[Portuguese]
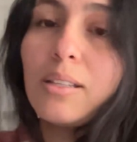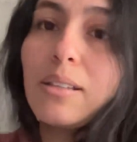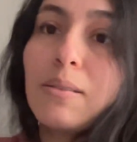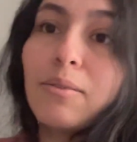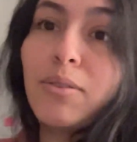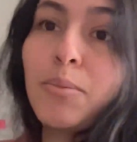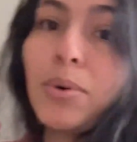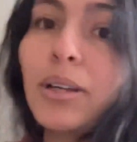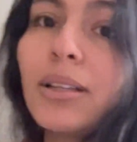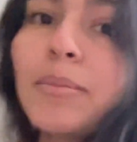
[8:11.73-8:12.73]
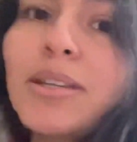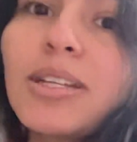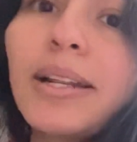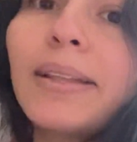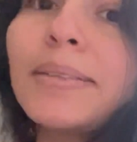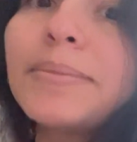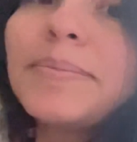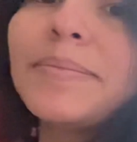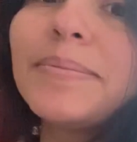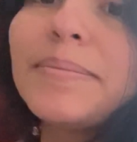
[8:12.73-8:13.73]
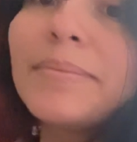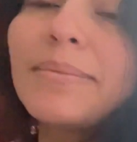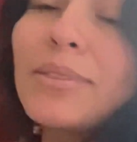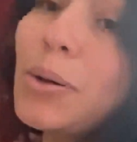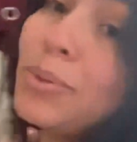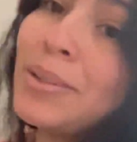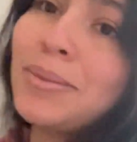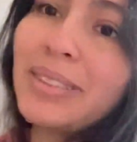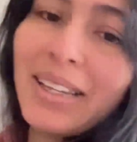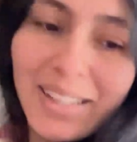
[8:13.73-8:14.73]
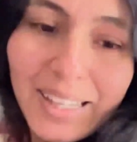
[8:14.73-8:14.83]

vocês vão ver um pouquinho da minha janela. Ou não, né?